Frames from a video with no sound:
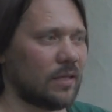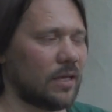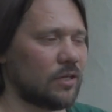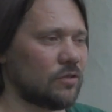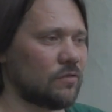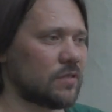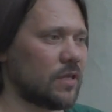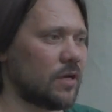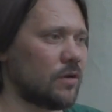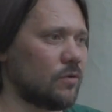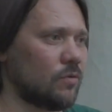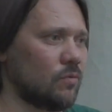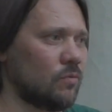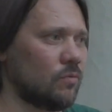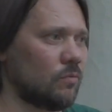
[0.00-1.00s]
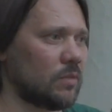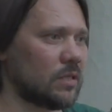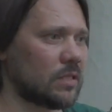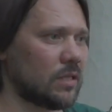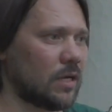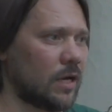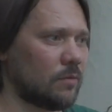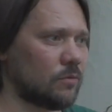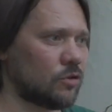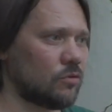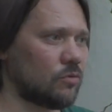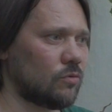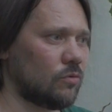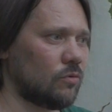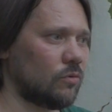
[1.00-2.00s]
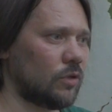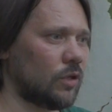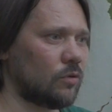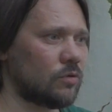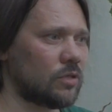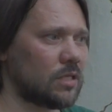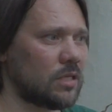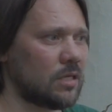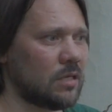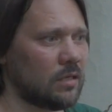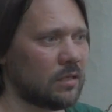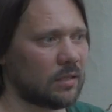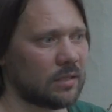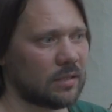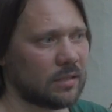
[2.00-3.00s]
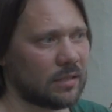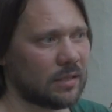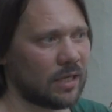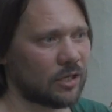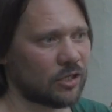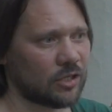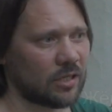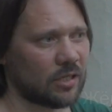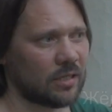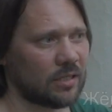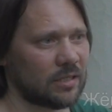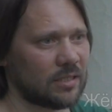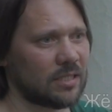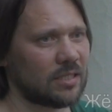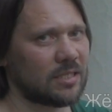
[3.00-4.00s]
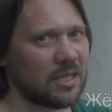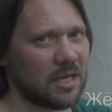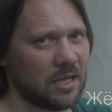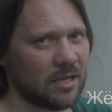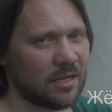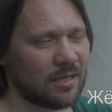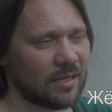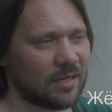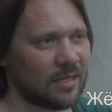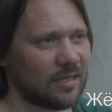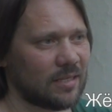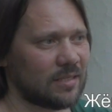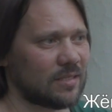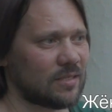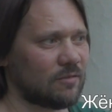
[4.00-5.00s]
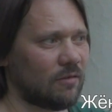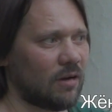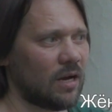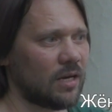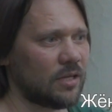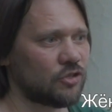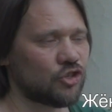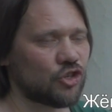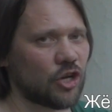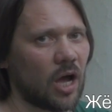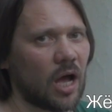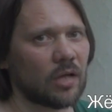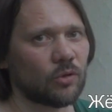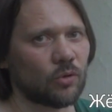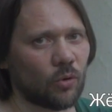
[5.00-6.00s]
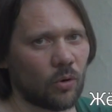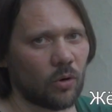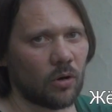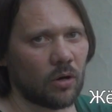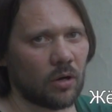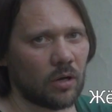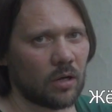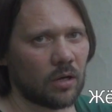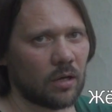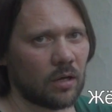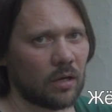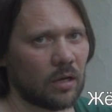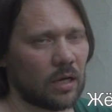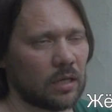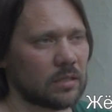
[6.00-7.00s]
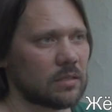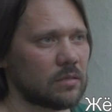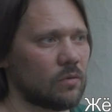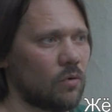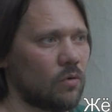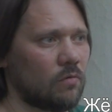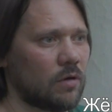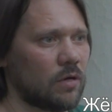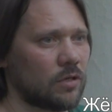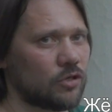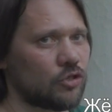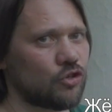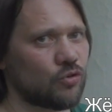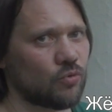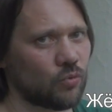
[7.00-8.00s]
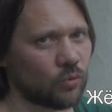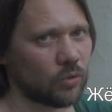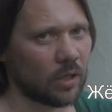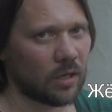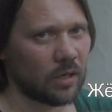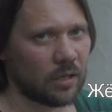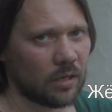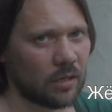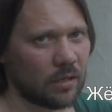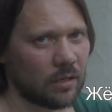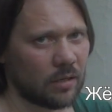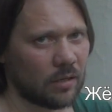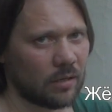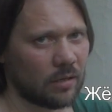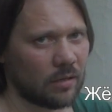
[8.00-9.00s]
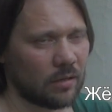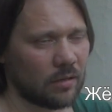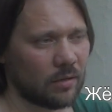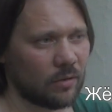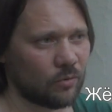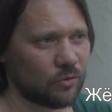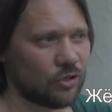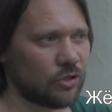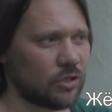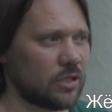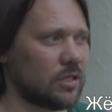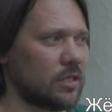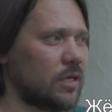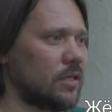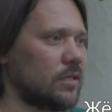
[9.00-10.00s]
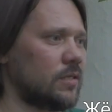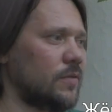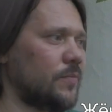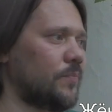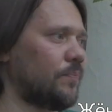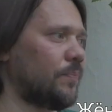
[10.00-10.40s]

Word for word: Также в старину мы знаем, что на Руси наших детей звали «чадо» от слова «чудо». Очень интересно.